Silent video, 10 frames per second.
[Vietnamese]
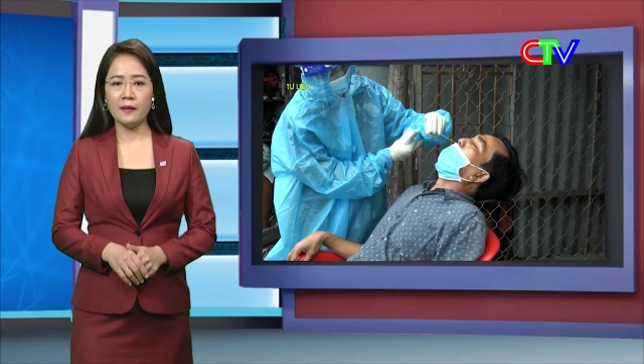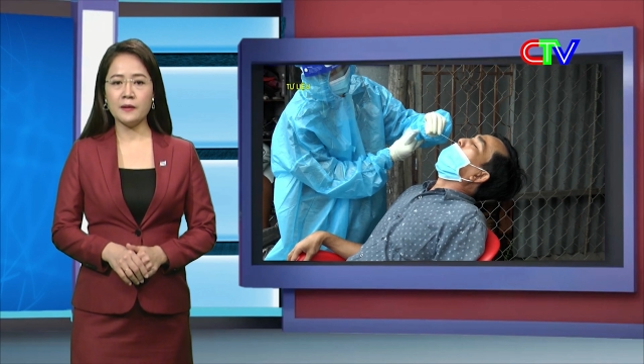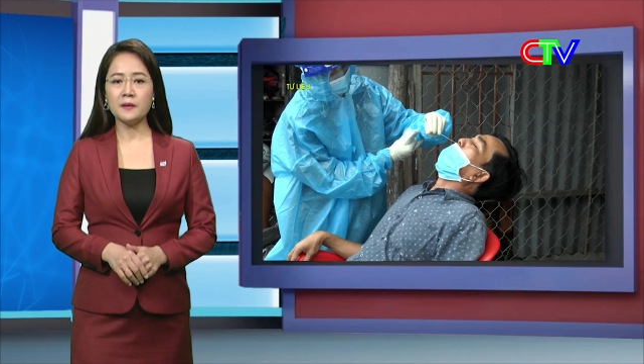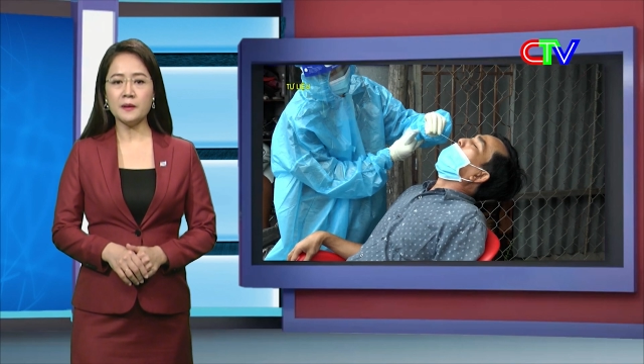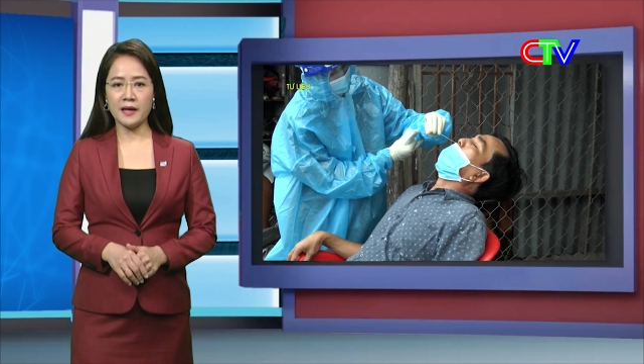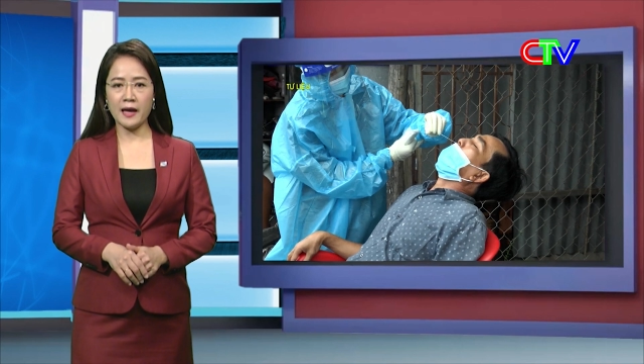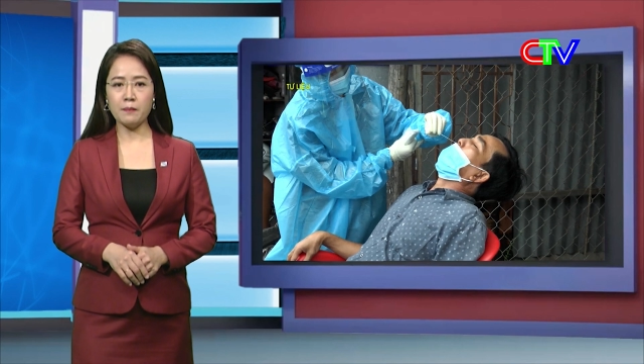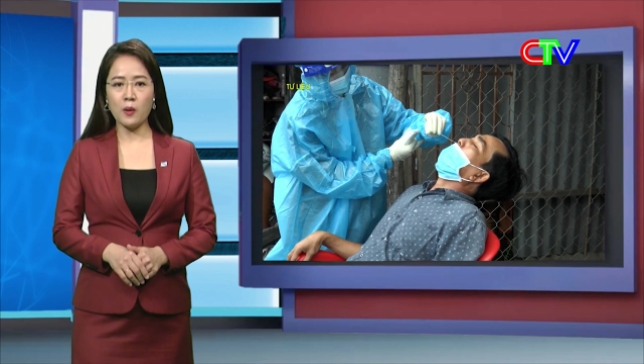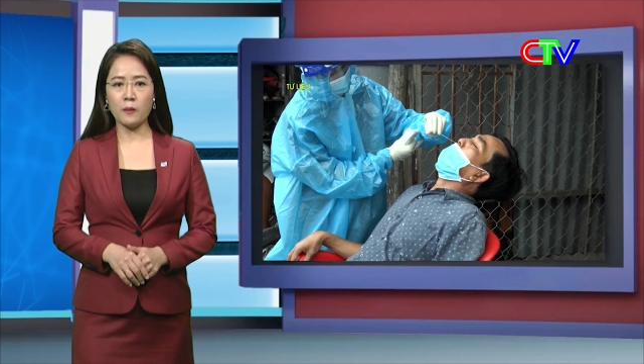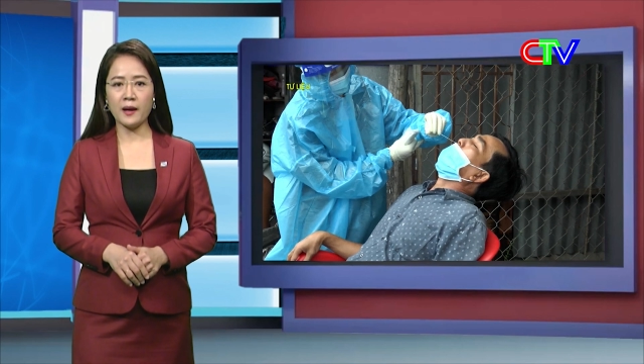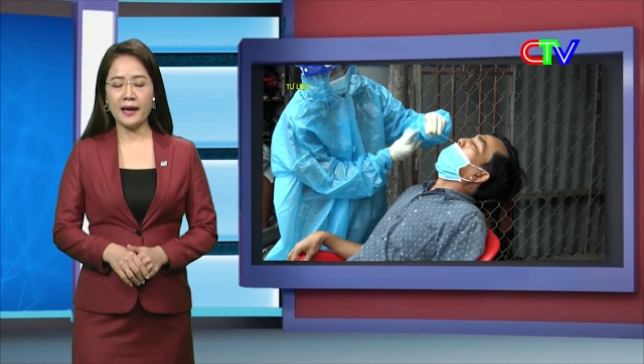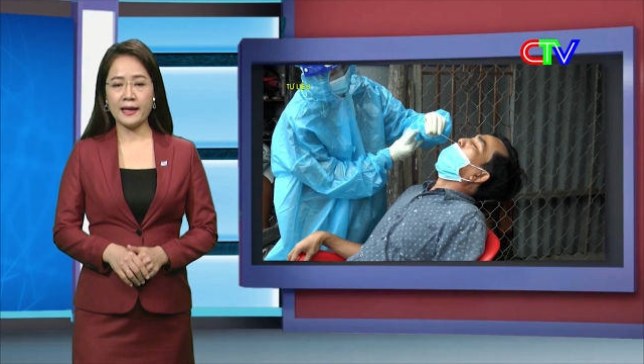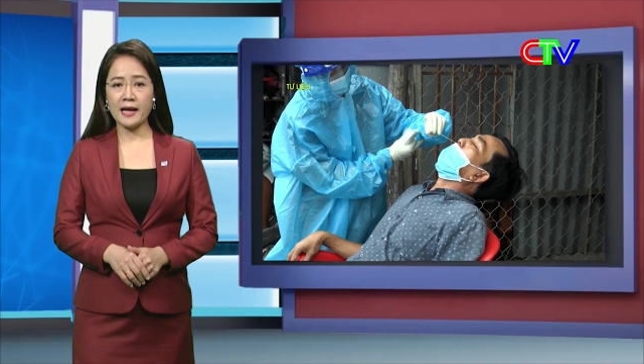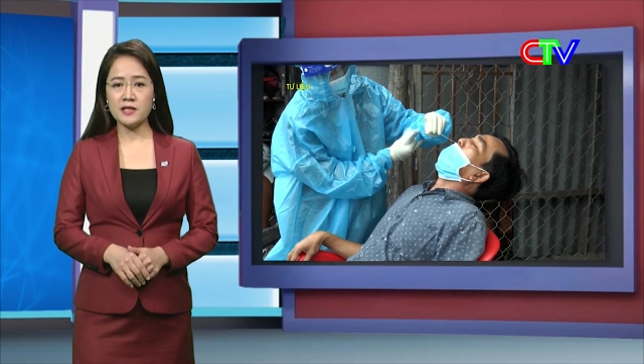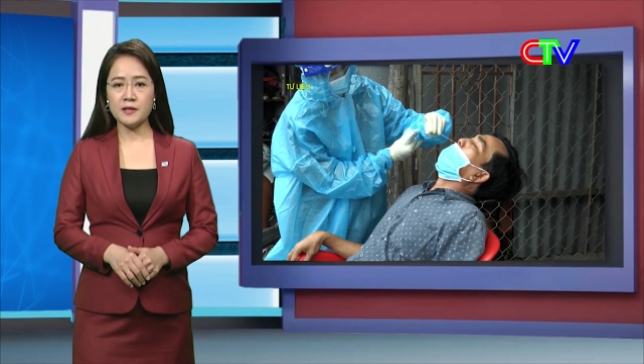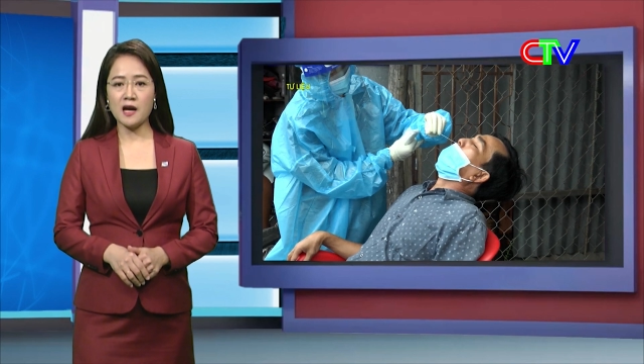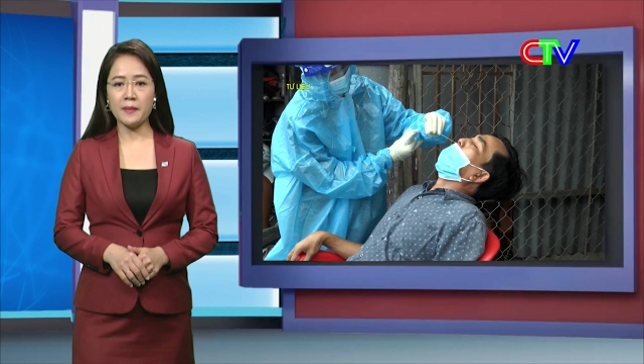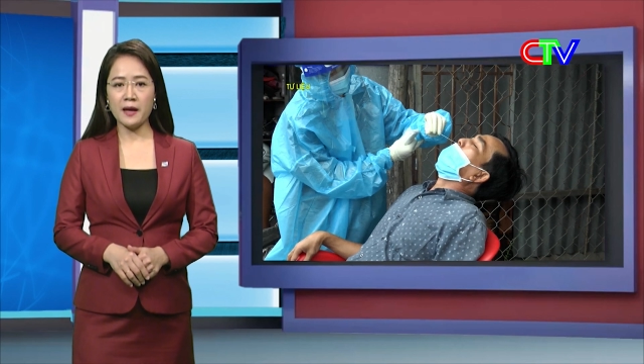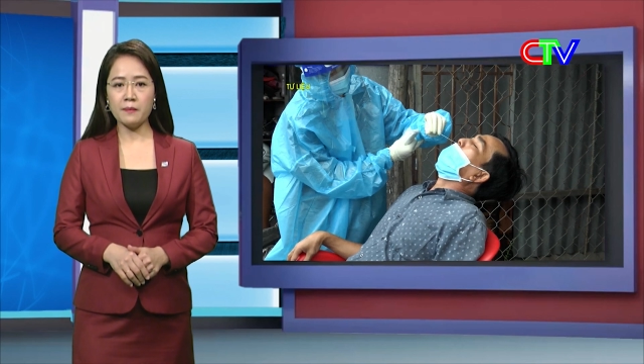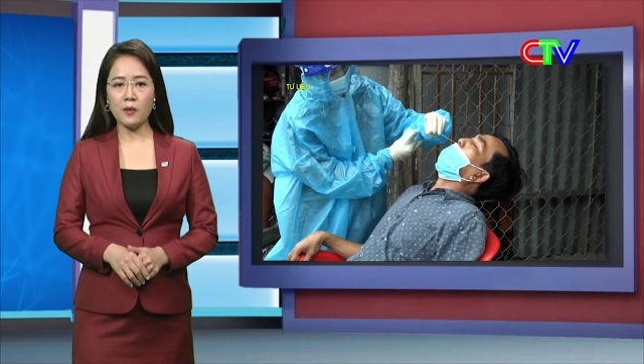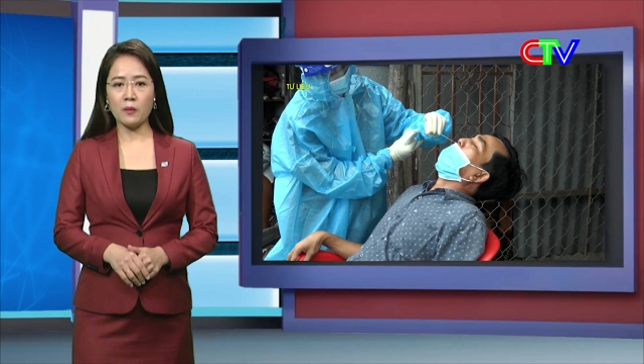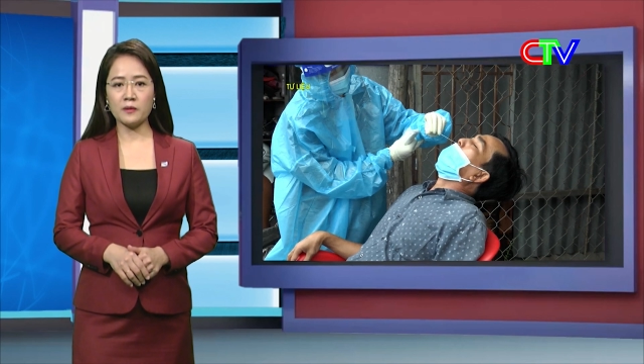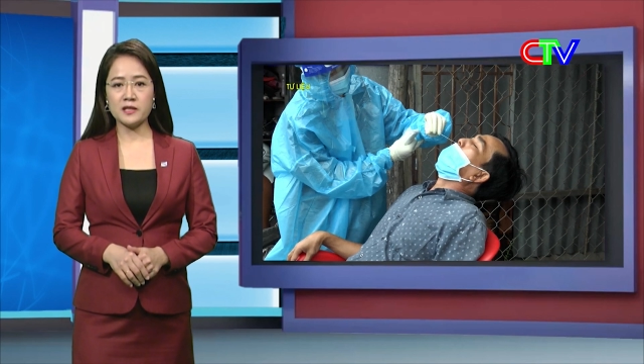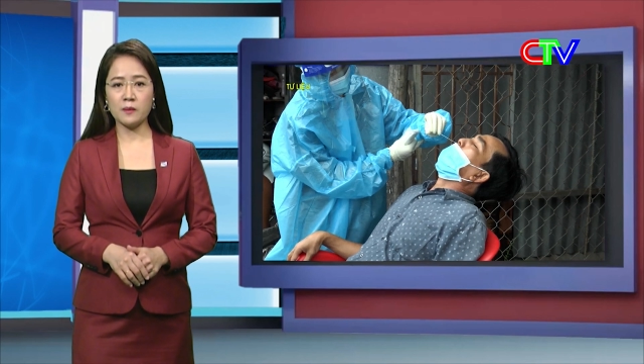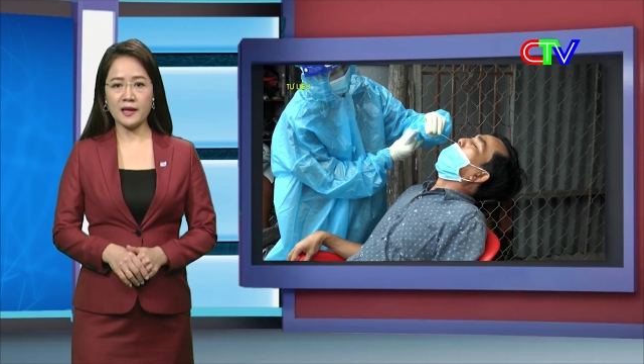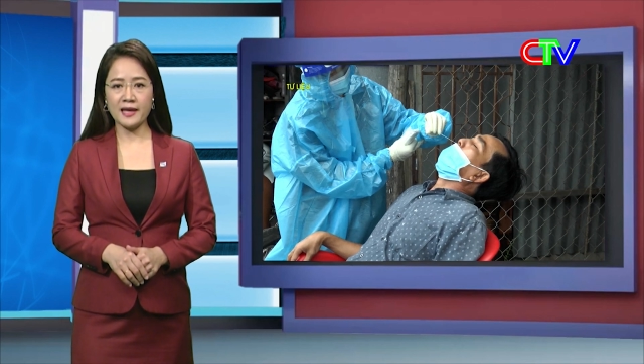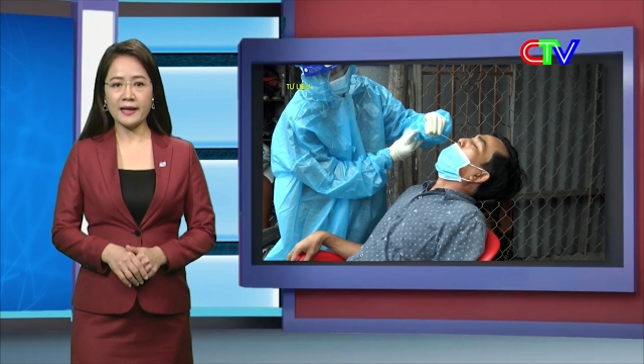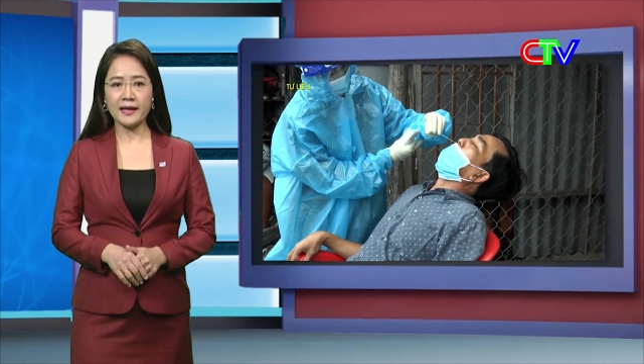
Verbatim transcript: đối tượng F1, các trường hợp F1 trong thời gian